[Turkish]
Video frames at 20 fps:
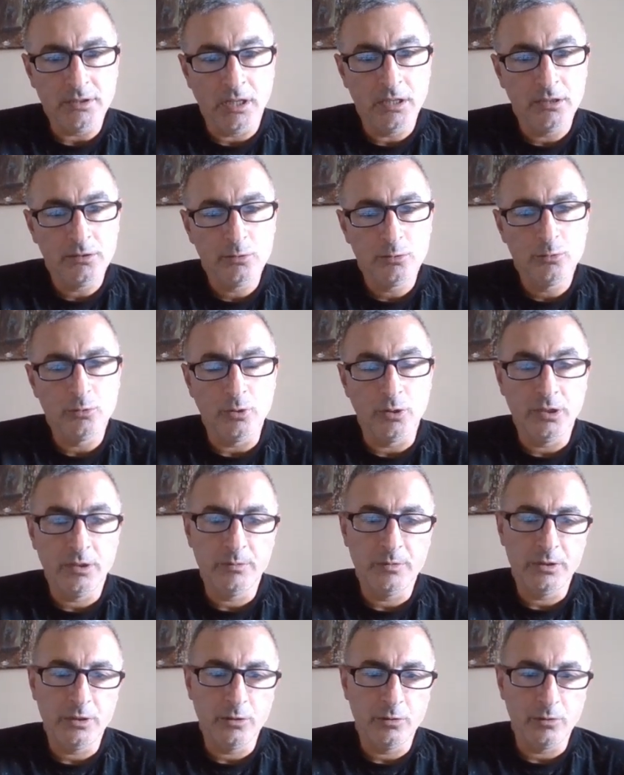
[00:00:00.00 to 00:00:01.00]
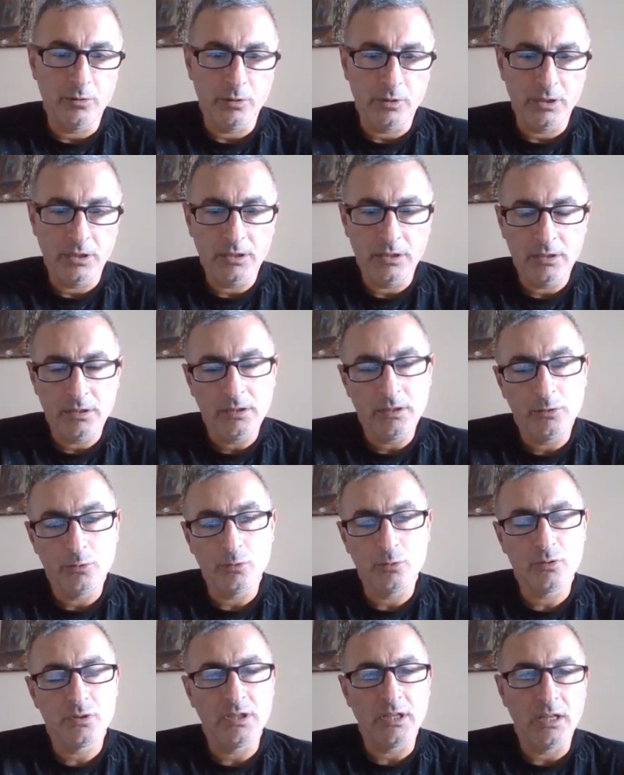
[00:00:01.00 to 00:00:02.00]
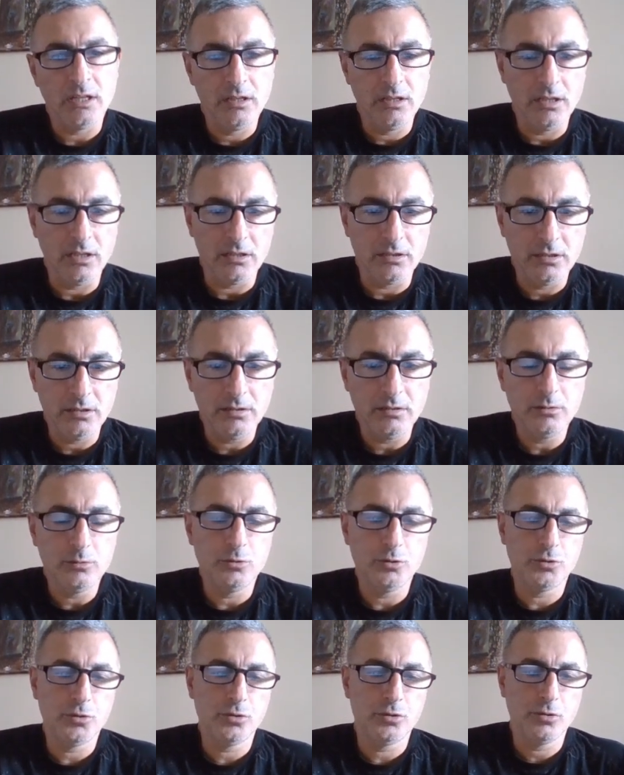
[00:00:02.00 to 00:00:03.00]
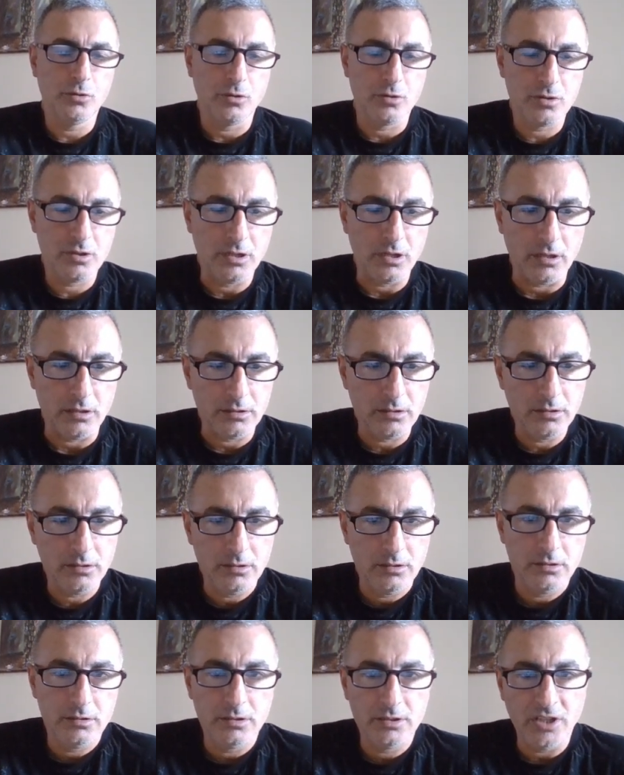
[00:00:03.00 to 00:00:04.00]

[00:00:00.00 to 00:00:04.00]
aynı dönemine göre %57 e, düşüş gösterdi.